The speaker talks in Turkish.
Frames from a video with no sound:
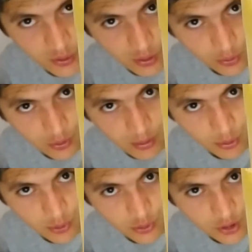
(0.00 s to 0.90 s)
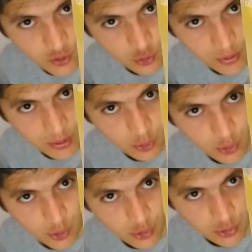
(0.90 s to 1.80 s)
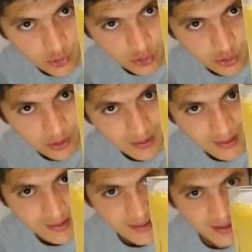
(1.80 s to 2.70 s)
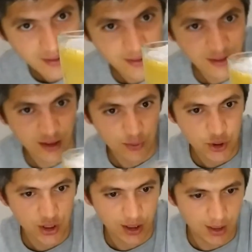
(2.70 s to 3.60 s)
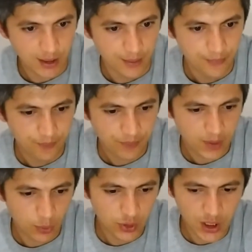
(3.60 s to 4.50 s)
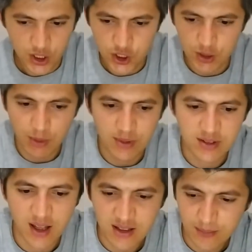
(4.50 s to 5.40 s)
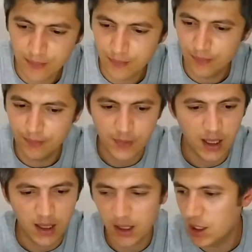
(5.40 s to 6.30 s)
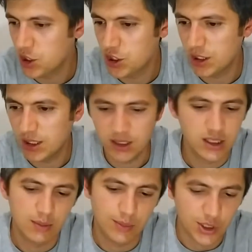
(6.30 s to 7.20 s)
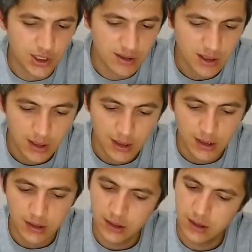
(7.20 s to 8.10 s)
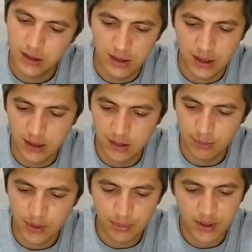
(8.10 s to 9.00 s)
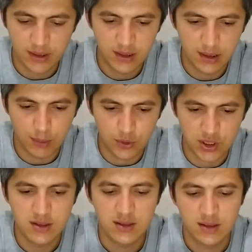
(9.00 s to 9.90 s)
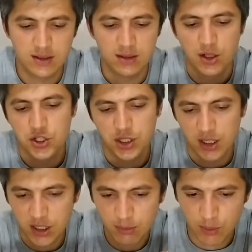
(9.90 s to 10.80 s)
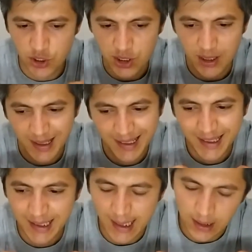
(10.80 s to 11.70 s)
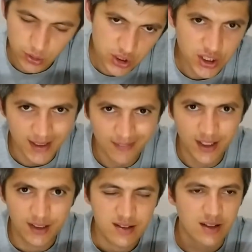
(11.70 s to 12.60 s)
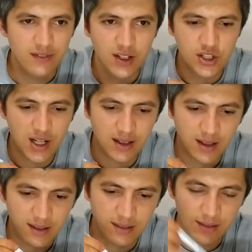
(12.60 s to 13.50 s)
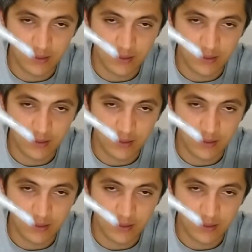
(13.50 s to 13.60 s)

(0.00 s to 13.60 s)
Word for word: Şöyle görebiliyorsanız umarım görüyorsunuzdur daha detaylı bir şekilde. Bunu karıştırmamız lazım. Daha kaşık getirmemişiz. Ee, yine bir pratik yapacağız. Kaşık getirmemiştik. Ya dışarıda falan eskafa içerken